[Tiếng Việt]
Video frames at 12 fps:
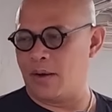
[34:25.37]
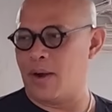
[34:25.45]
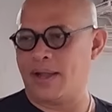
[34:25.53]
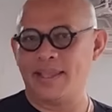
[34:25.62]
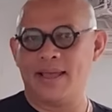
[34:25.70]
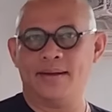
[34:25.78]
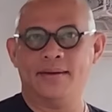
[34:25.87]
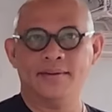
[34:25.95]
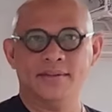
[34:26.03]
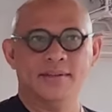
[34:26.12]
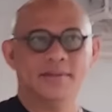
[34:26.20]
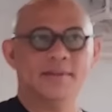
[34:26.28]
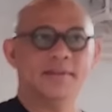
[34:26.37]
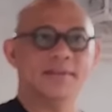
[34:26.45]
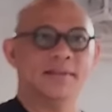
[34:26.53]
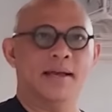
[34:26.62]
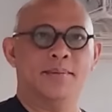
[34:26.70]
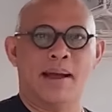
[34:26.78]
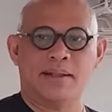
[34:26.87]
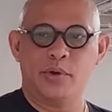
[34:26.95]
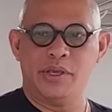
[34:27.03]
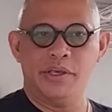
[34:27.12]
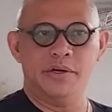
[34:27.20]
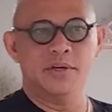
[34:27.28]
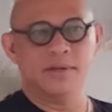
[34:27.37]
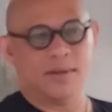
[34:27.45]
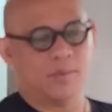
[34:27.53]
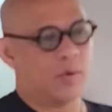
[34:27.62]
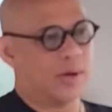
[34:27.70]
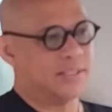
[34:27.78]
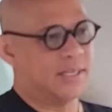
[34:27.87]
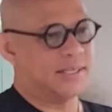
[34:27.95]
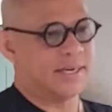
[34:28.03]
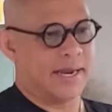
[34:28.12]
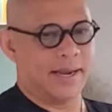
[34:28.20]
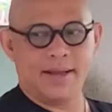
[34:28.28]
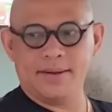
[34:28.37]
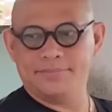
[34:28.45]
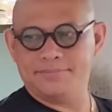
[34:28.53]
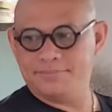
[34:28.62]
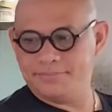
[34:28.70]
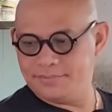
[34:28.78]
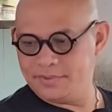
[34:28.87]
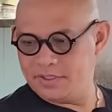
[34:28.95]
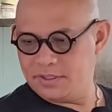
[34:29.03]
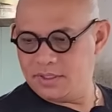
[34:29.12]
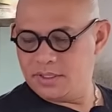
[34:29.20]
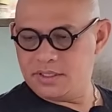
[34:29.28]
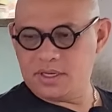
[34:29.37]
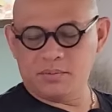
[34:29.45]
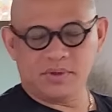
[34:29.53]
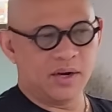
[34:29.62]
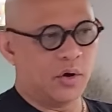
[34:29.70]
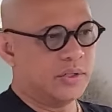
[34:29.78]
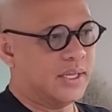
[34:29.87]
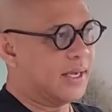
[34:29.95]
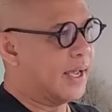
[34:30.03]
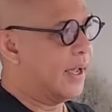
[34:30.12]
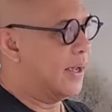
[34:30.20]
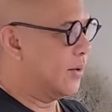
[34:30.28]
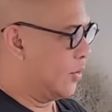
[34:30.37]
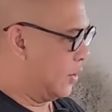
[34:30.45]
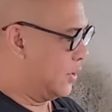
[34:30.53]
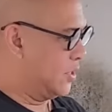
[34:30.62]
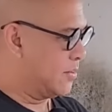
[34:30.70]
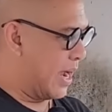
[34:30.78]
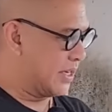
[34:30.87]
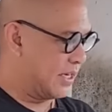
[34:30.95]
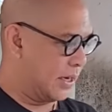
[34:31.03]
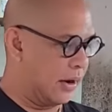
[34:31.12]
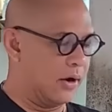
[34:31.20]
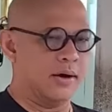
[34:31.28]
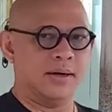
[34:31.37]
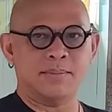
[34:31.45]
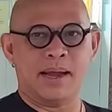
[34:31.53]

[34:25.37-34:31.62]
nha. Dạ bạn Thùy Dương là một họa sĩ trẻ trong cái đội thiết kế của nước mát Sài Gòn bạn.